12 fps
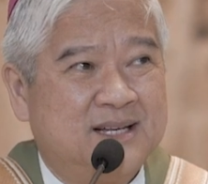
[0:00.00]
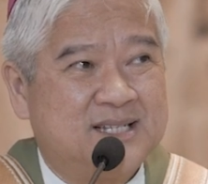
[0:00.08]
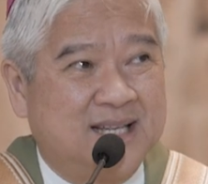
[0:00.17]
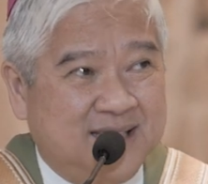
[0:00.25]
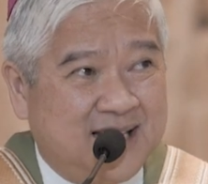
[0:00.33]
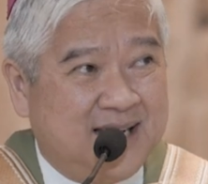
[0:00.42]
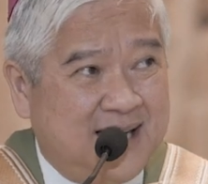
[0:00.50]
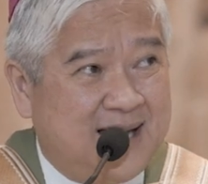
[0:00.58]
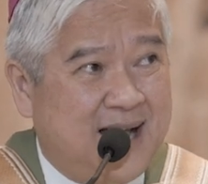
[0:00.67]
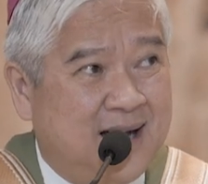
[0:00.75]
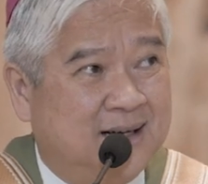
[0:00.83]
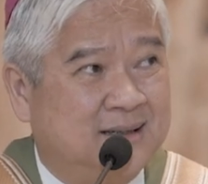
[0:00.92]
Sandali
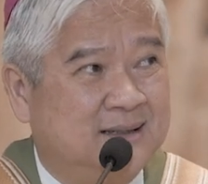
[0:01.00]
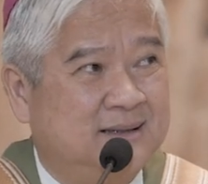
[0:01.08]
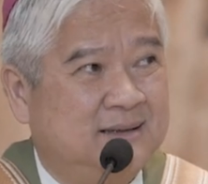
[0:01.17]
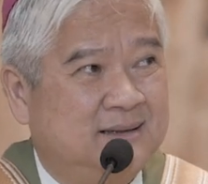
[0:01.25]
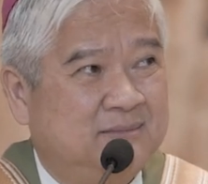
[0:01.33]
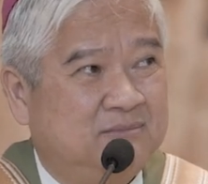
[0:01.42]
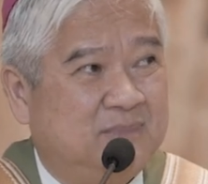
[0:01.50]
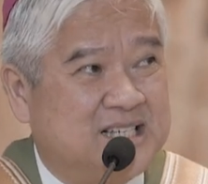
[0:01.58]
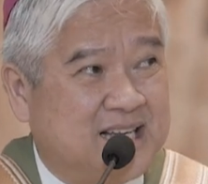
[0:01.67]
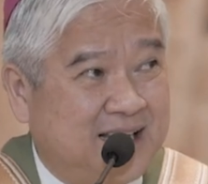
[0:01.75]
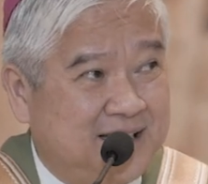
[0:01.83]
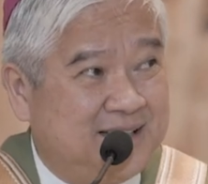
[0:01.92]
lang,
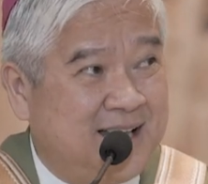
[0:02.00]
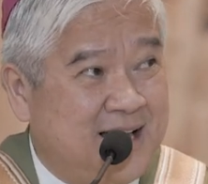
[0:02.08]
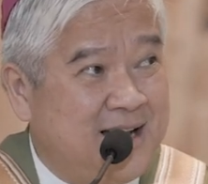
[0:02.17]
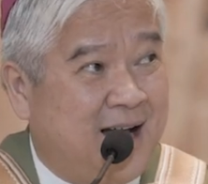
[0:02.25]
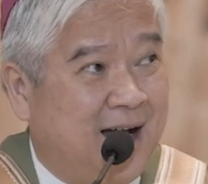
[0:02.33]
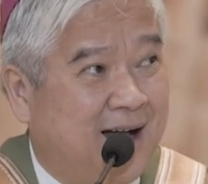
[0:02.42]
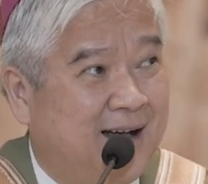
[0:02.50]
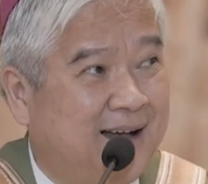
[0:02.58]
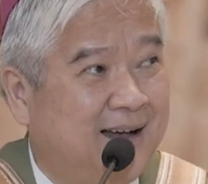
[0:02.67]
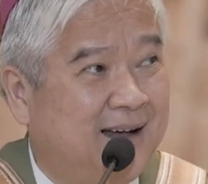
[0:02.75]
masakit na yan ah.